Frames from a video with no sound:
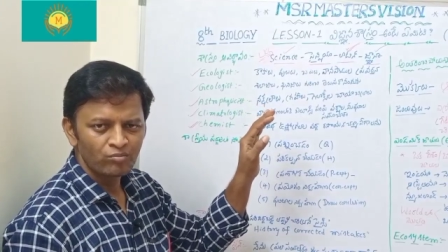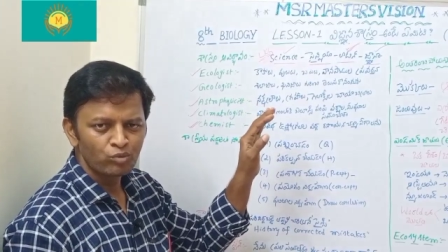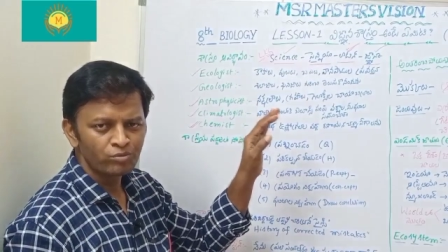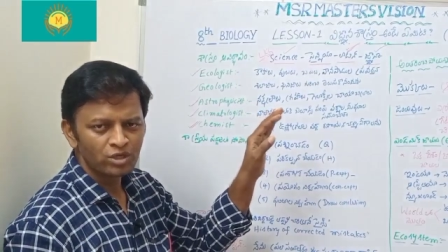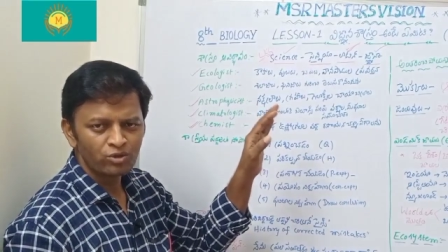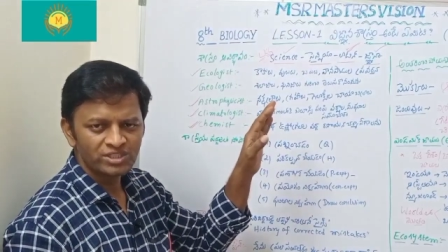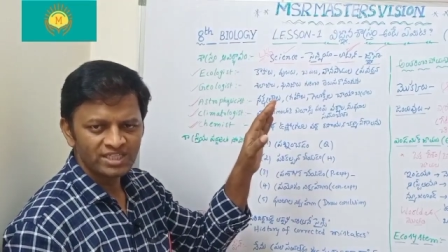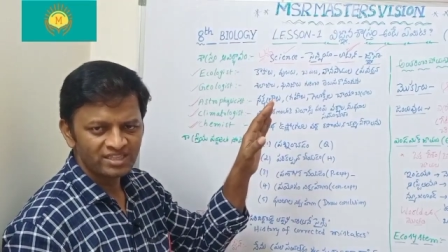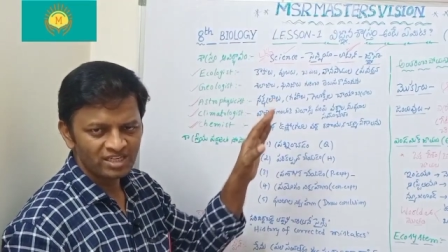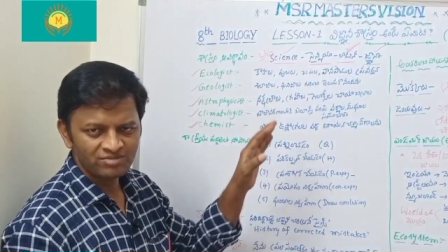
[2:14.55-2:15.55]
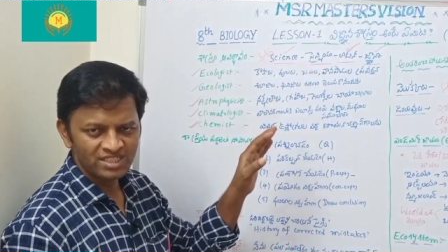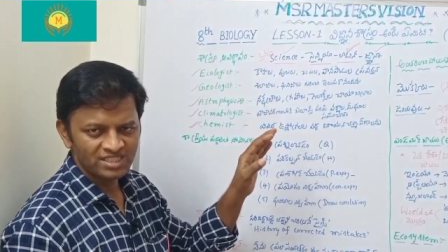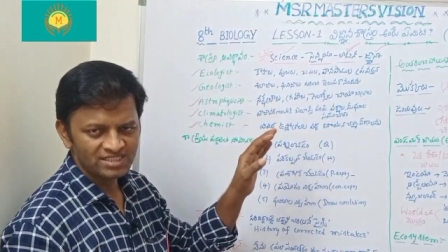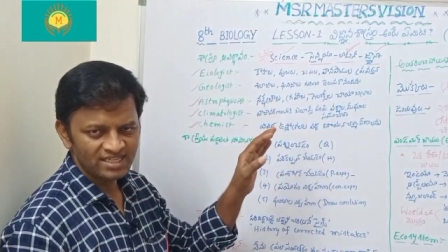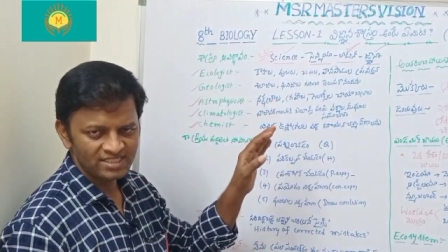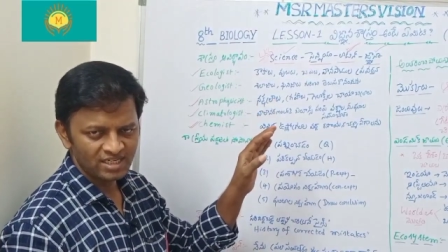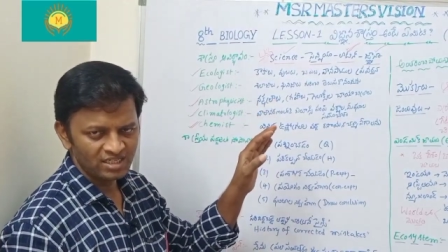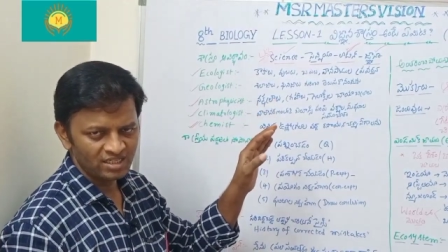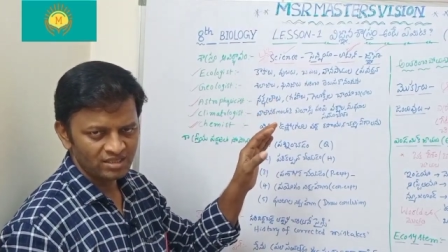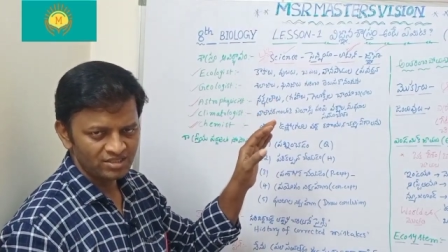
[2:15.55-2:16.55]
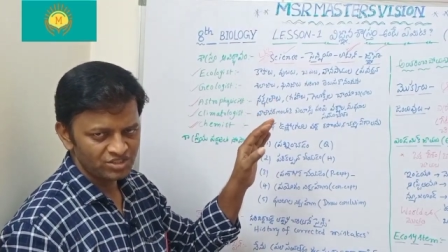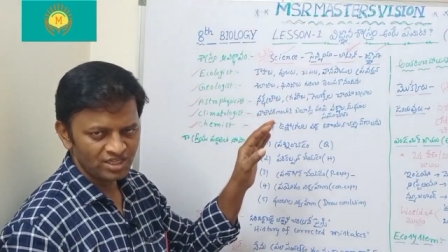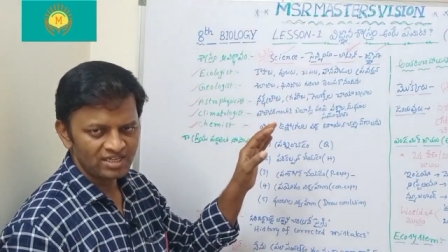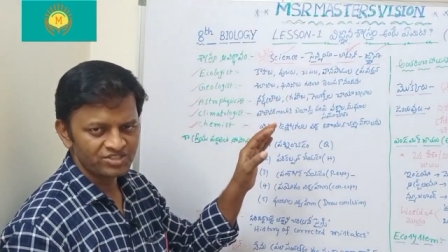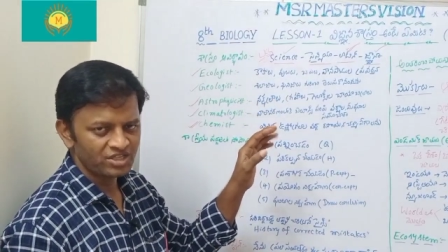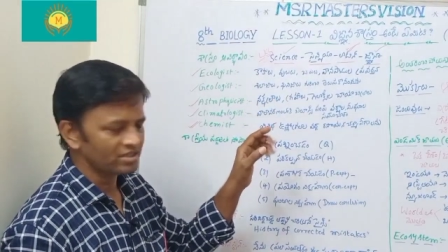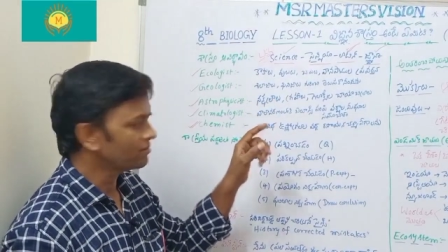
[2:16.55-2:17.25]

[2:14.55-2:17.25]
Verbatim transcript: భూమిని గురించి అధ్యయనం చేసే శాస్త్రాన్ని జియాలజీ